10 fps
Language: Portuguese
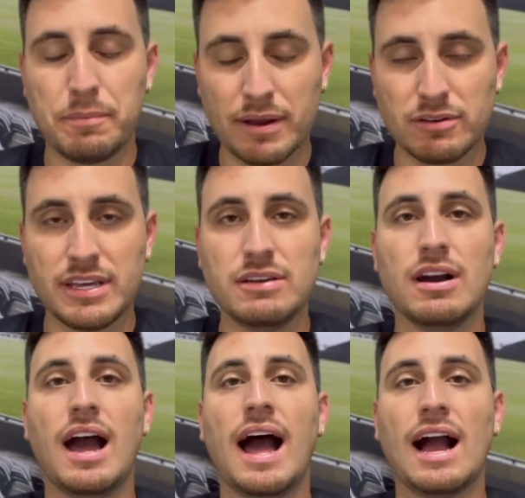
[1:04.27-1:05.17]
para o Rio,
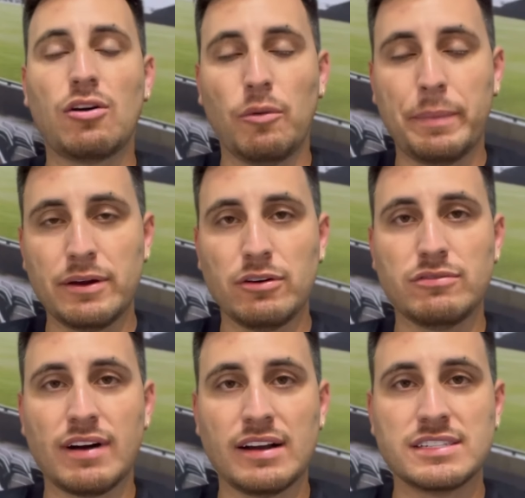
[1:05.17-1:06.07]
acompanhou
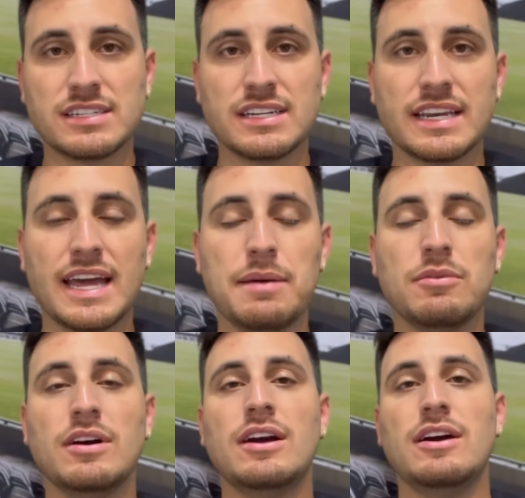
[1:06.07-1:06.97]
Vasco e
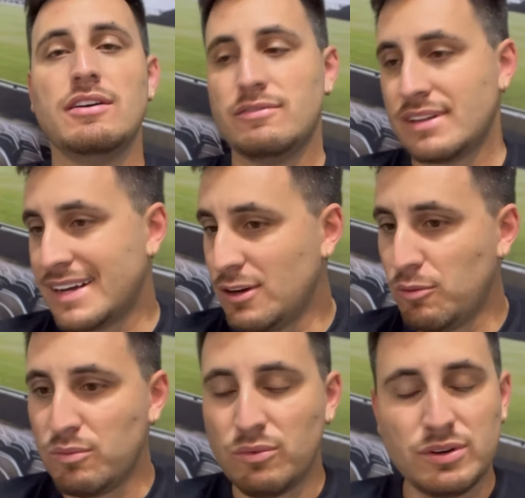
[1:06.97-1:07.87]
Grêmio, ganhou
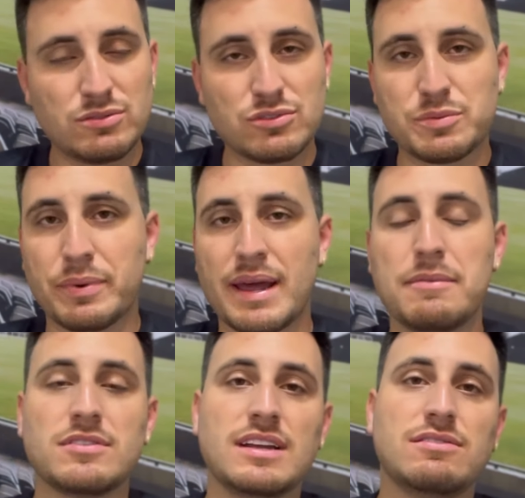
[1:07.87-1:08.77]
muitos
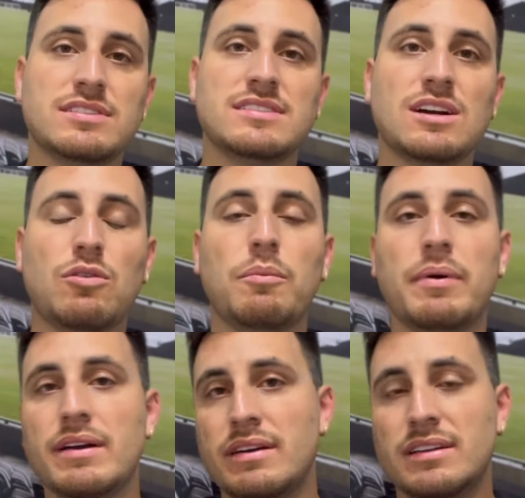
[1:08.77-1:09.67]
prêmios, né? Vocês
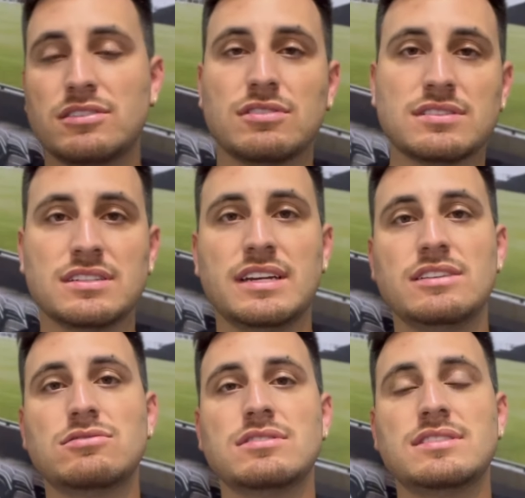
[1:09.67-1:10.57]
acompanham aí nas nossas
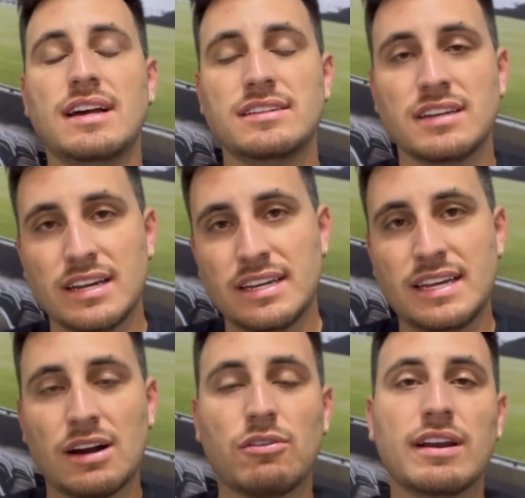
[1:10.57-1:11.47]
redes sociais e
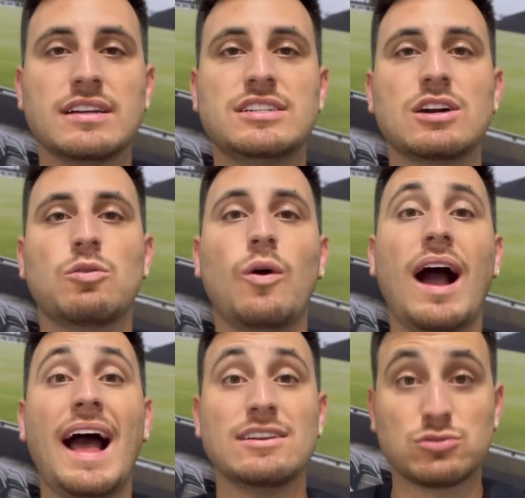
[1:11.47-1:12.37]
agora chegou
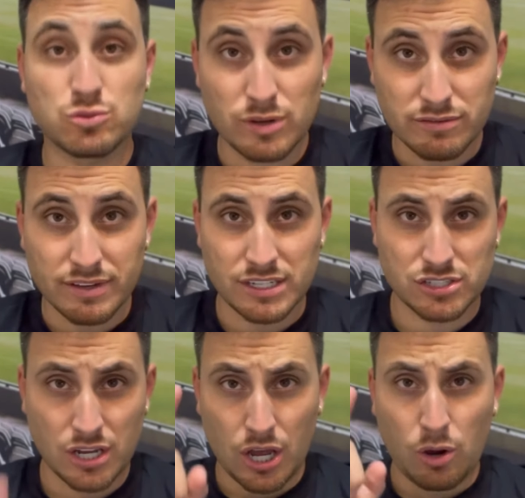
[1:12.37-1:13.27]
a sua vez.